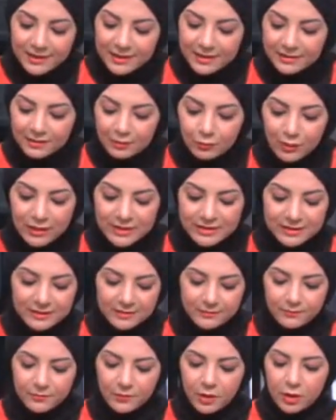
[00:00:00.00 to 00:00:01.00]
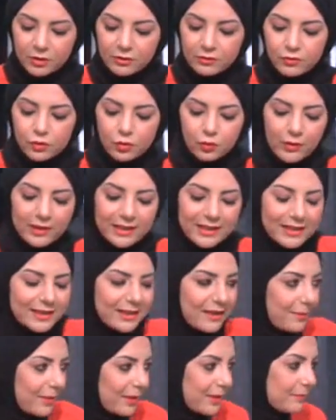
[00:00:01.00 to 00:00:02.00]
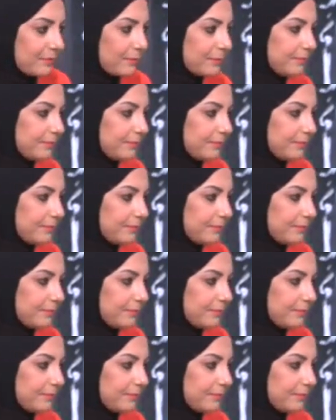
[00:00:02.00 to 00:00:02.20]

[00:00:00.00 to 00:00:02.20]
ايه دلوقتي هضيف شويه لبن